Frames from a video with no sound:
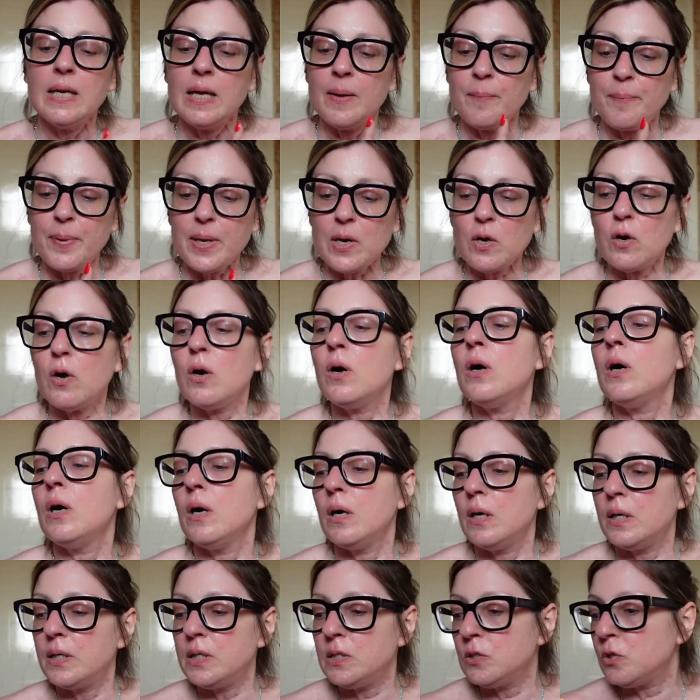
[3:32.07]
però
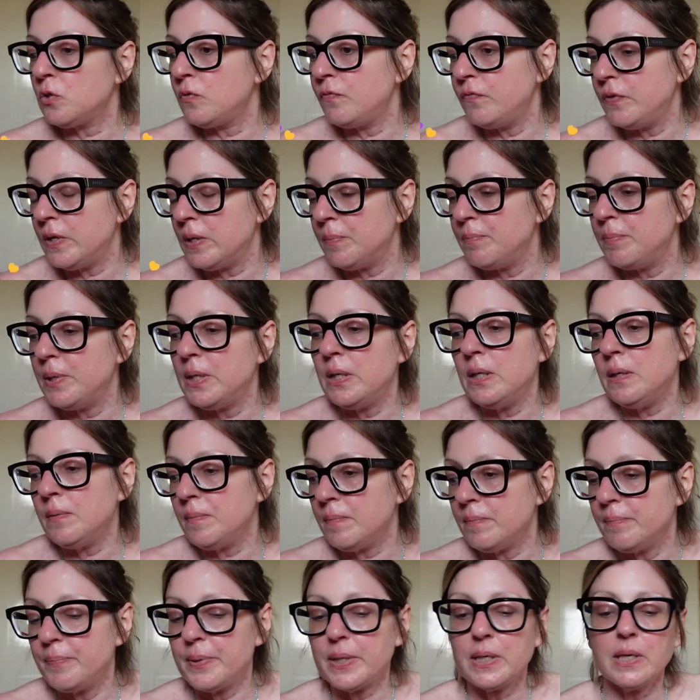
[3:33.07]
risolvibili
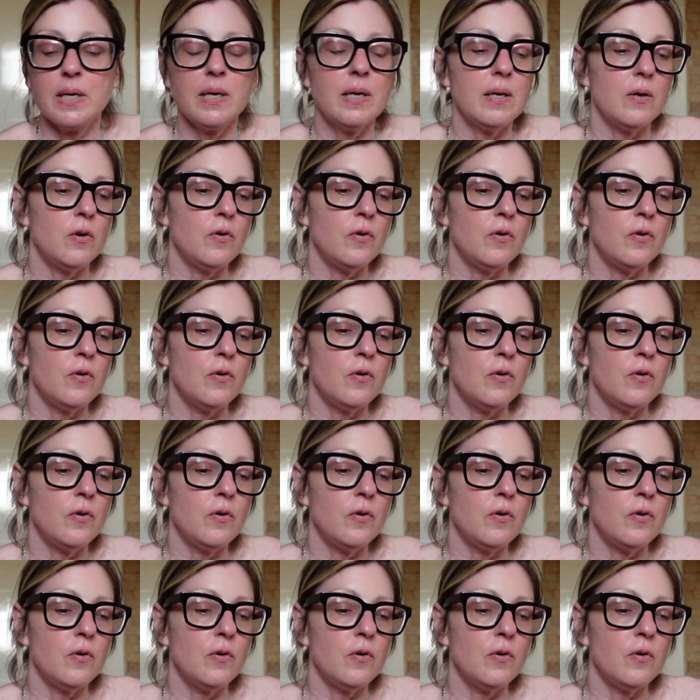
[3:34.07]
perché